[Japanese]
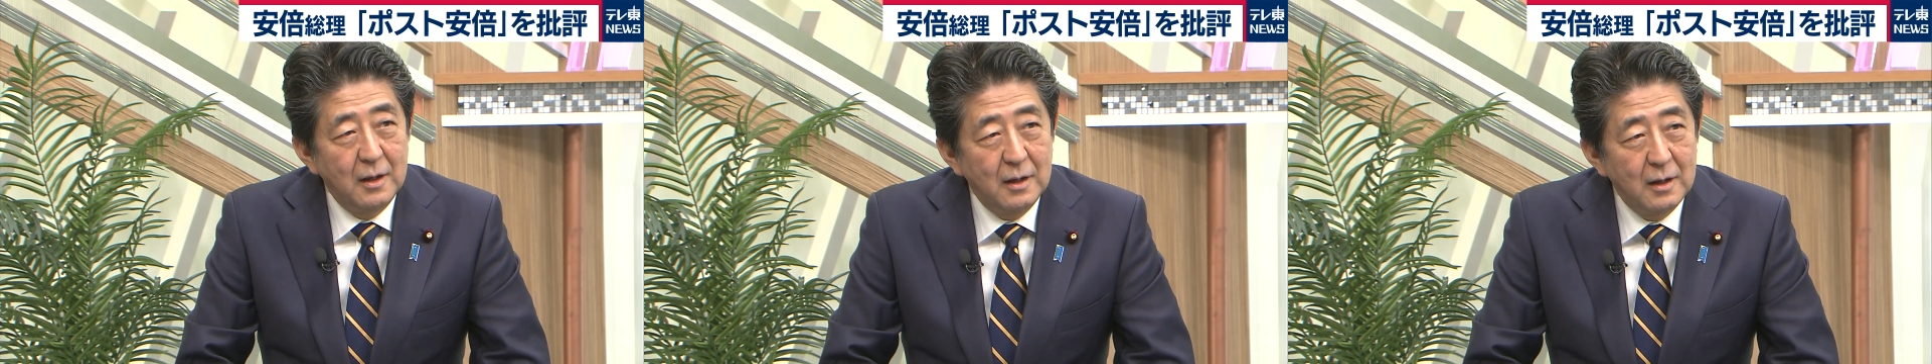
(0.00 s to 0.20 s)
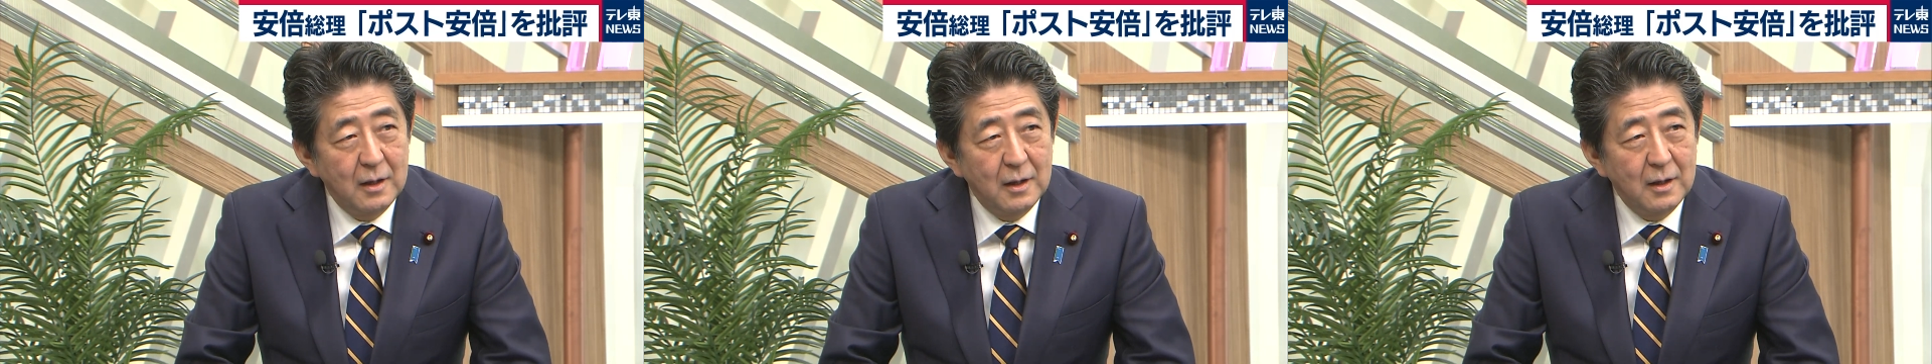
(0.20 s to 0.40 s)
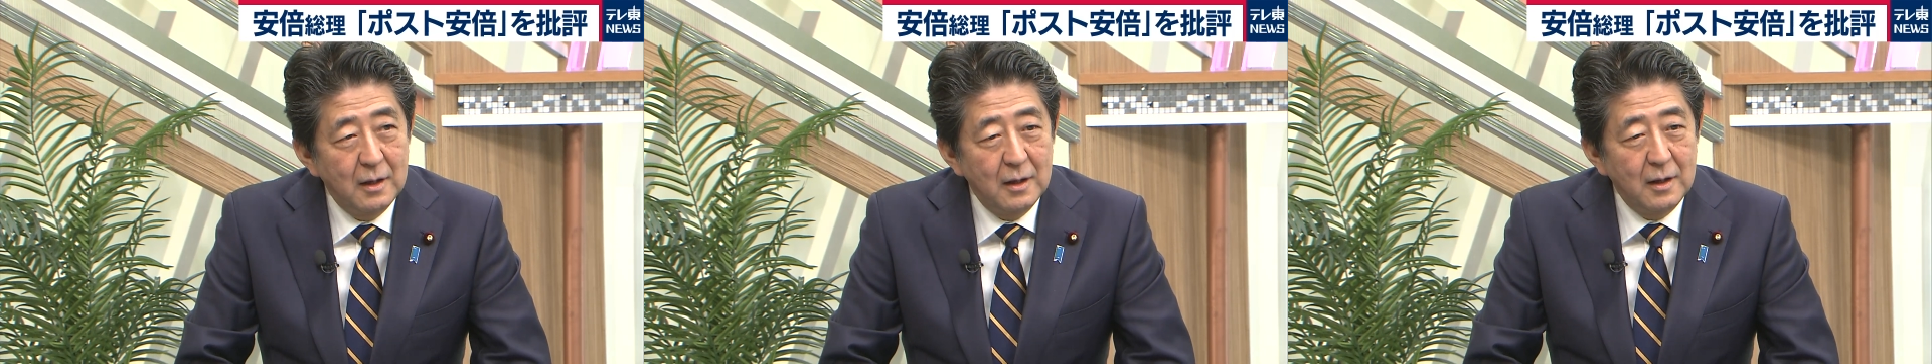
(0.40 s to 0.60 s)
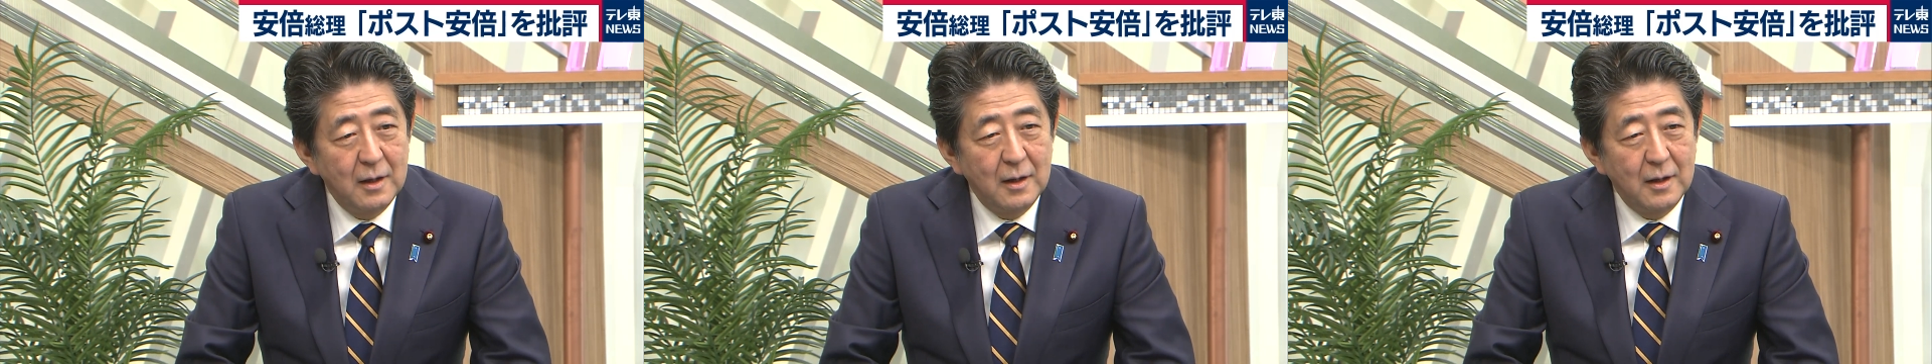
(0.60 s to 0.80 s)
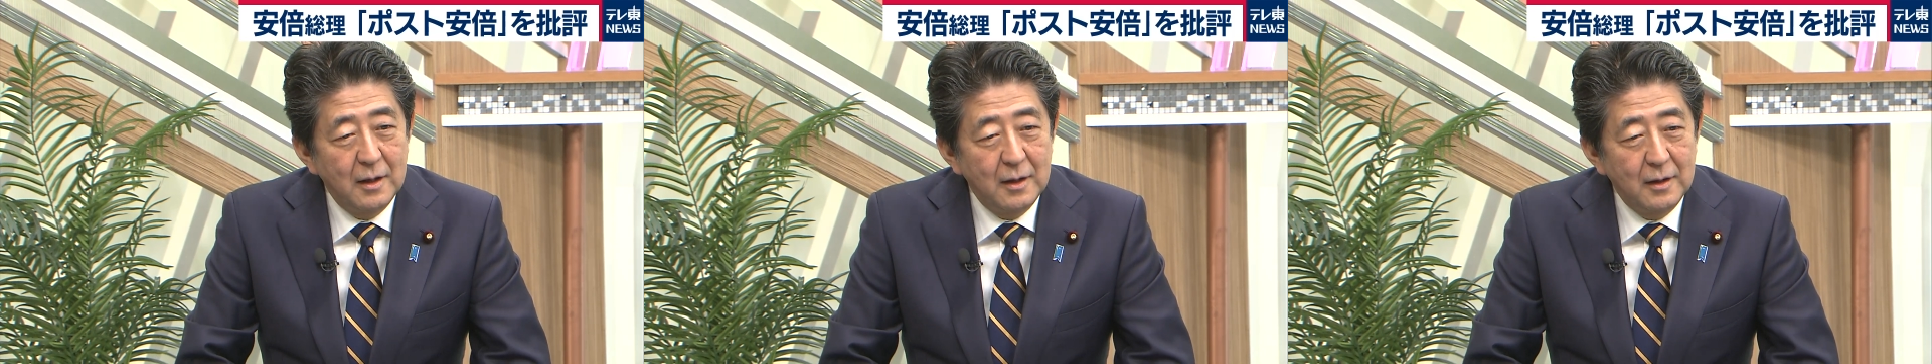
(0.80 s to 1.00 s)

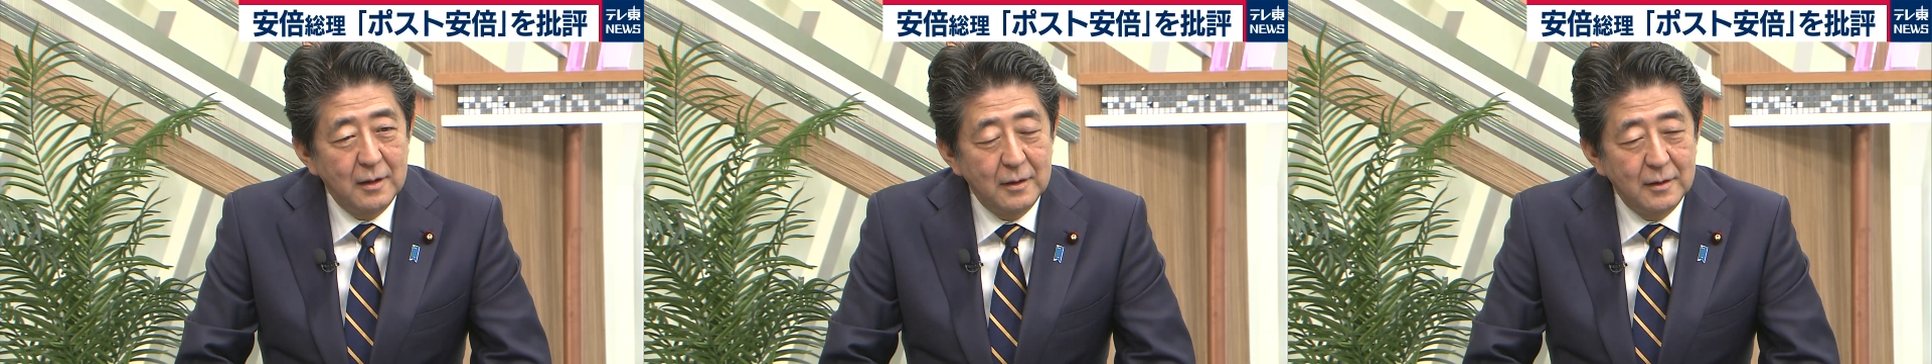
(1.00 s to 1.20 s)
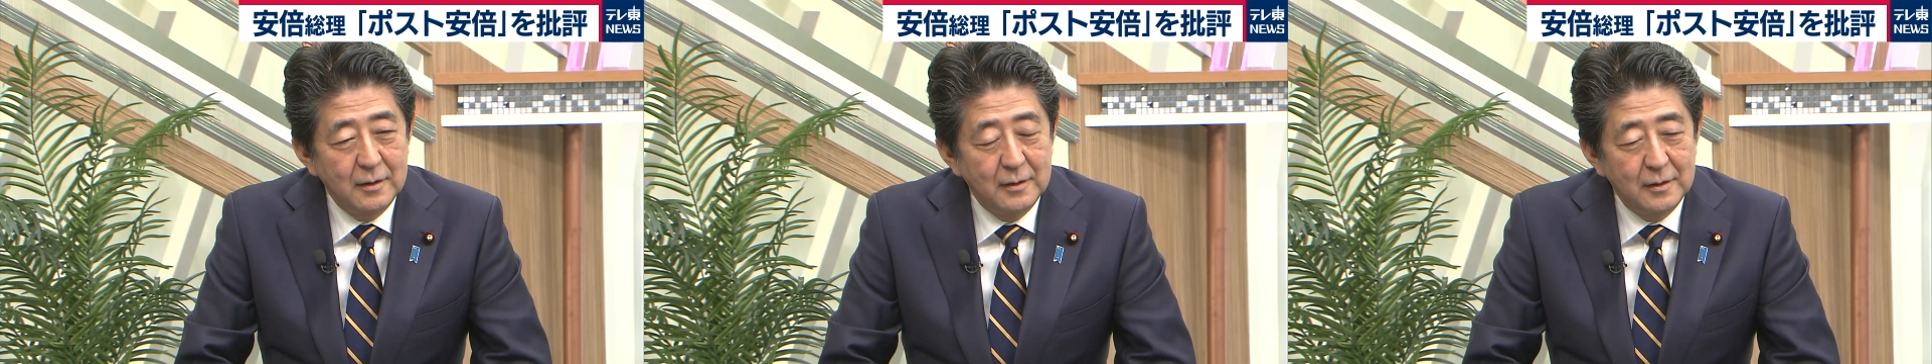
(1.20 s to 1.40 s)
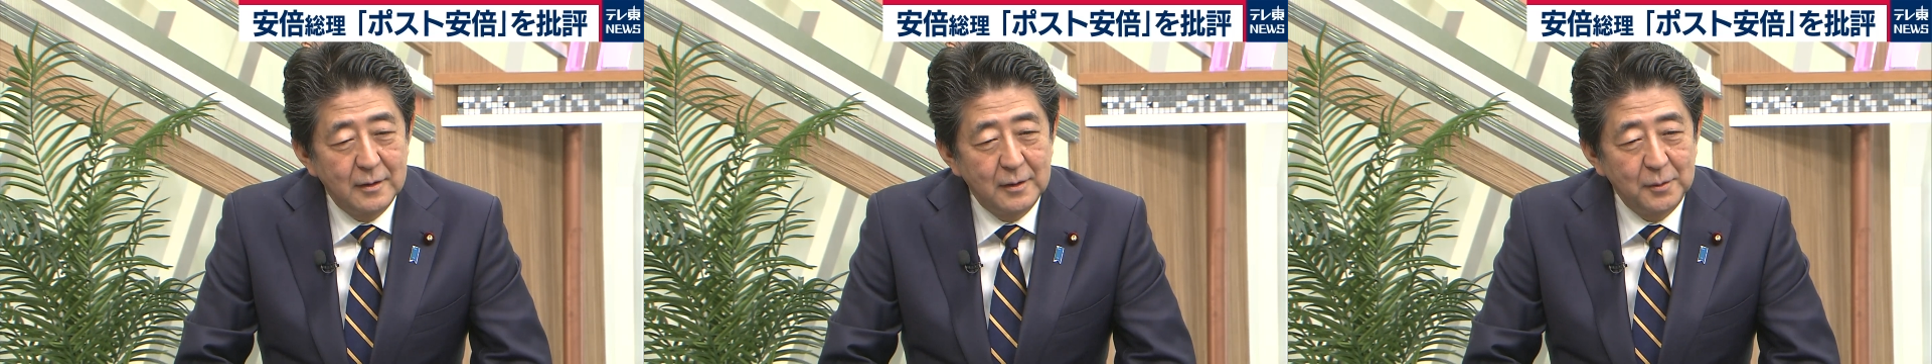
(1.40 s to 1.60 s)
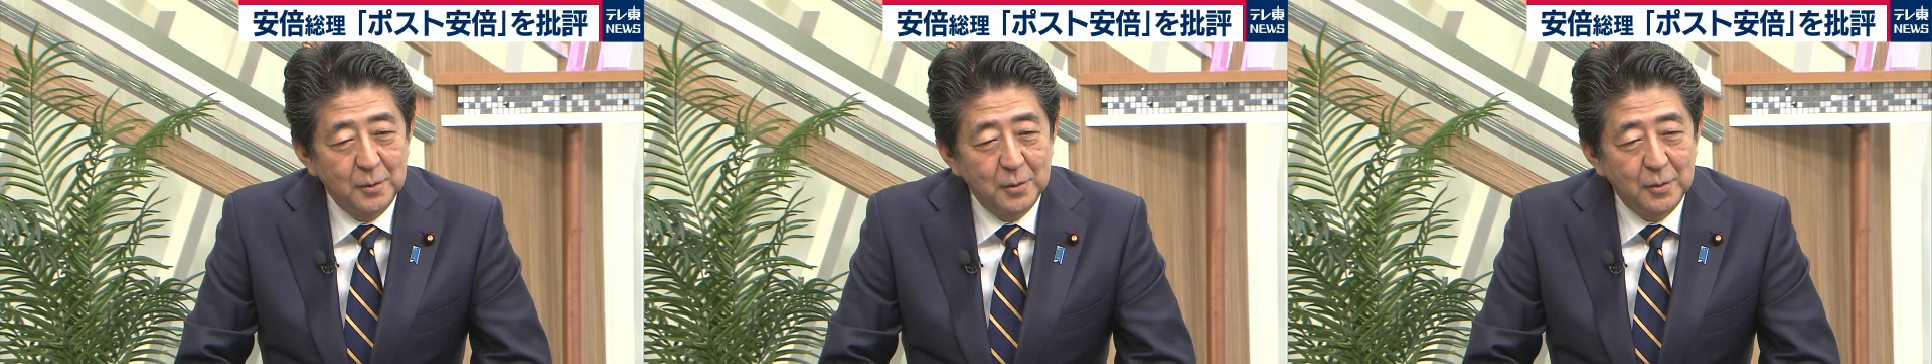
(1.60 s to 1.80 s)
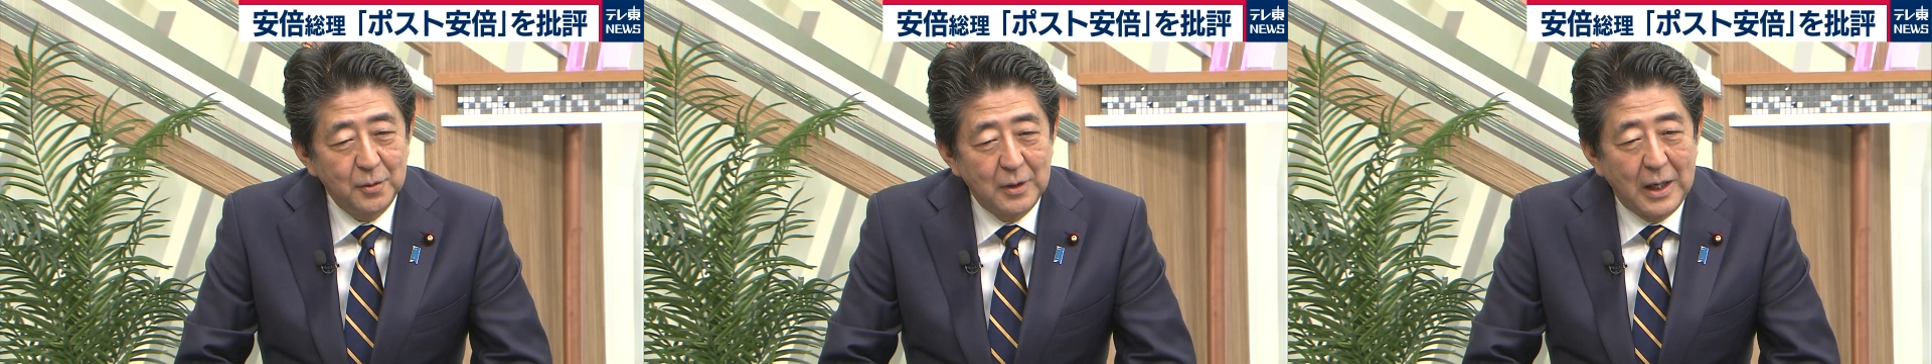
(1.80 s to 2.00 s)
えー、あ
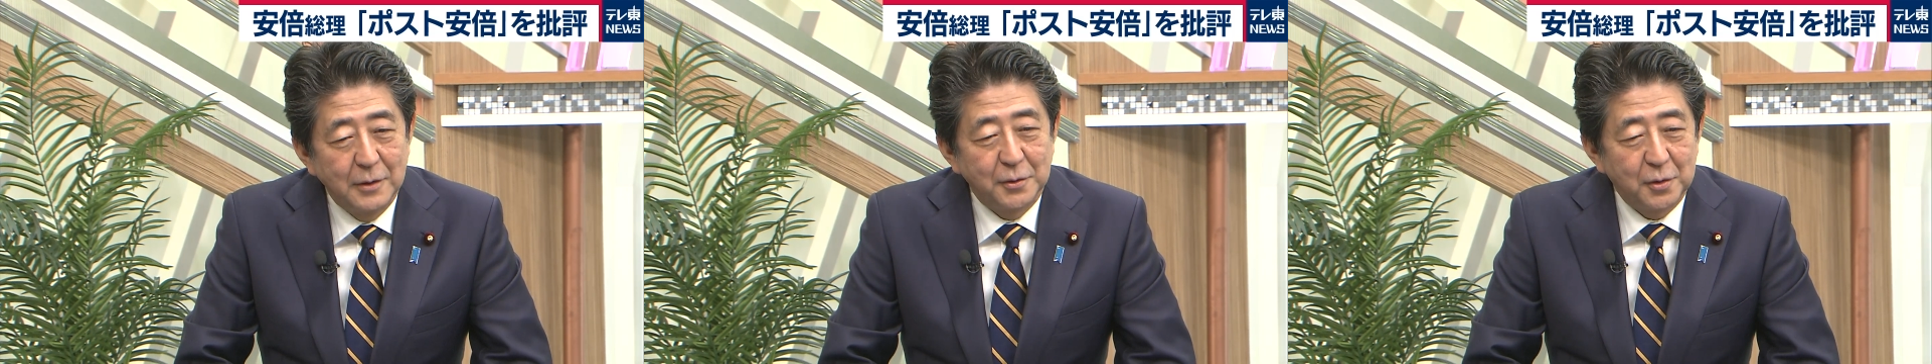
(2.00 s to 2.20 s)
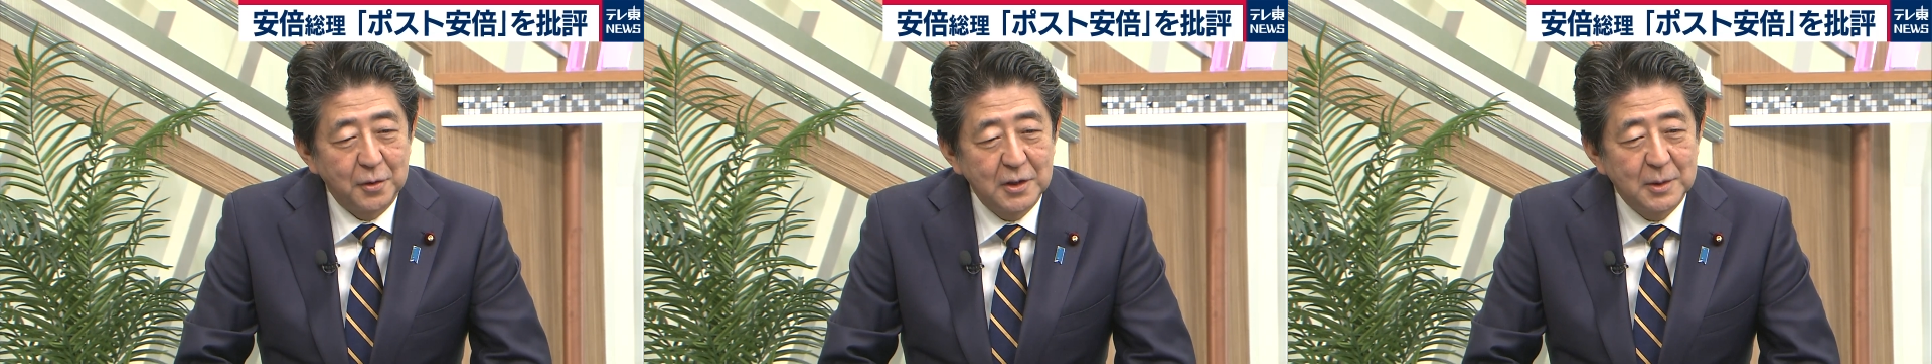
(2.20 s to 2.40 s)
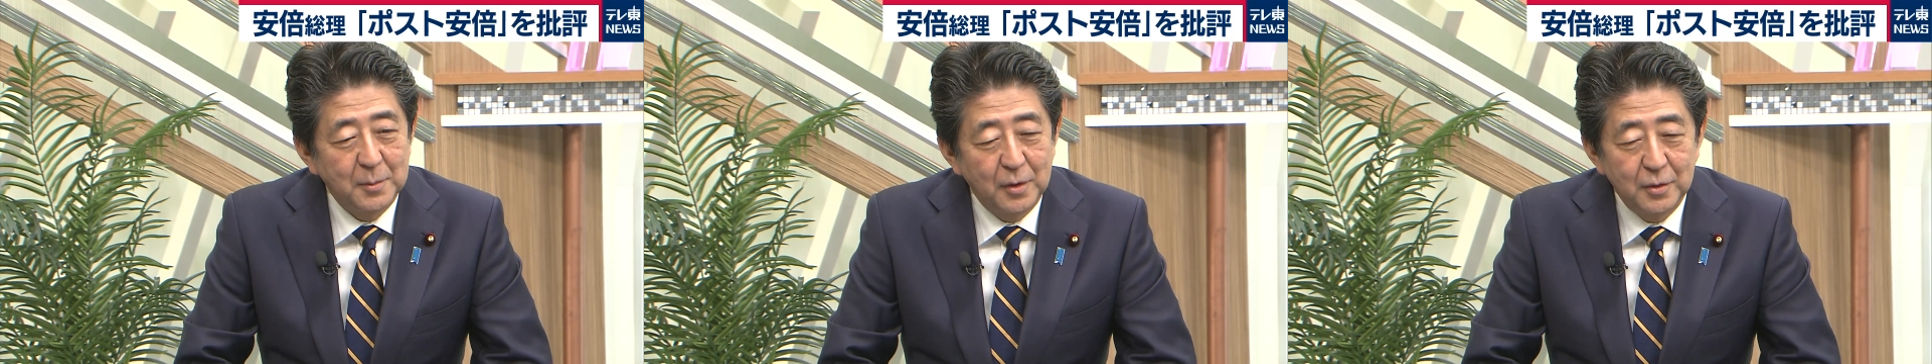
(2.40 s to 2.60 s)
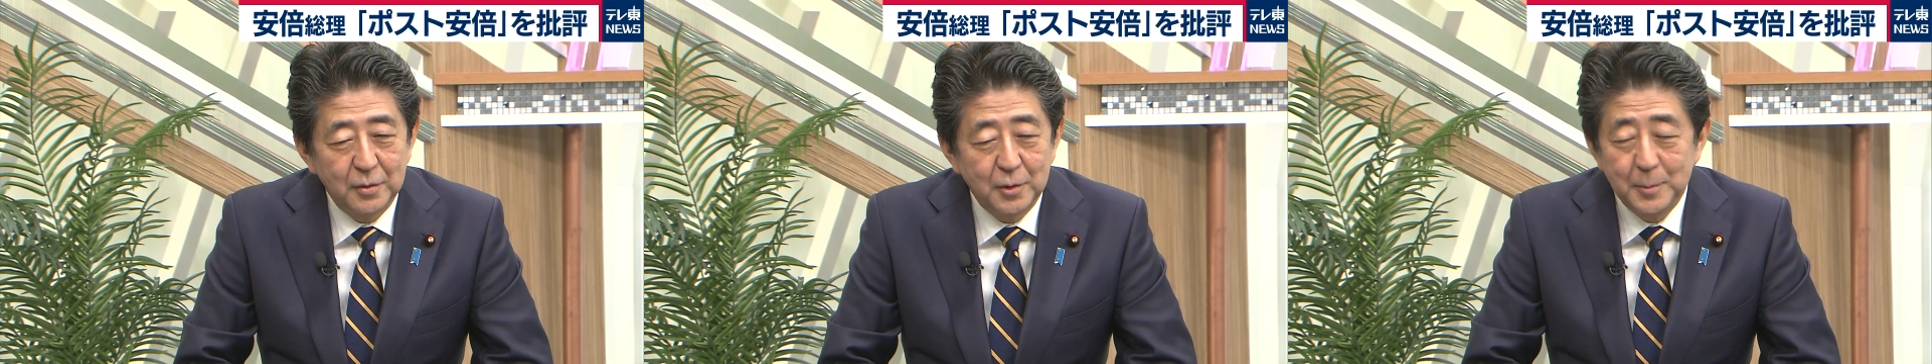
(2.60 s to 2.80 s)
の会うといつも「